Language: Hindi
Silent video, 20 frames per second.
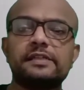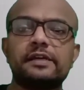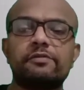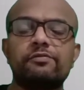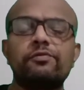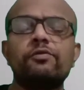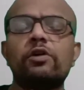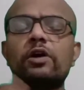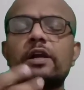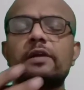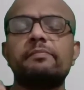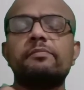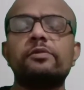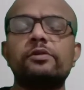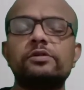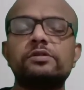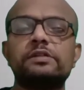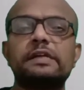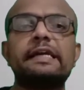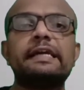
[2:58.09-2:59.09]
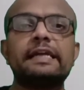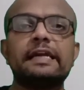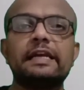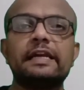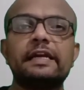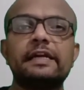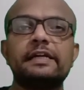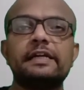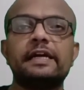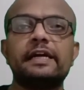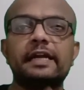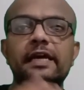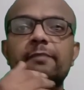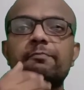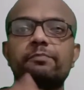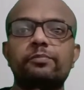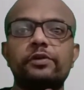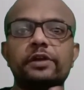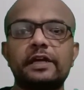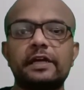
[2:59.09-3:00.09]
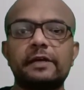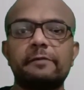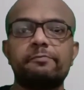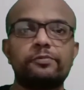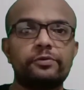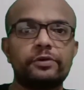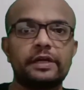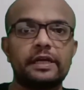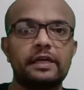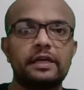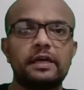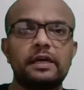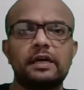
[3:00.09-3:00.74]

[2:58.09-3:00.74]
है वो ऑलमोस्ट डिलीटेड है पूरी की पूरी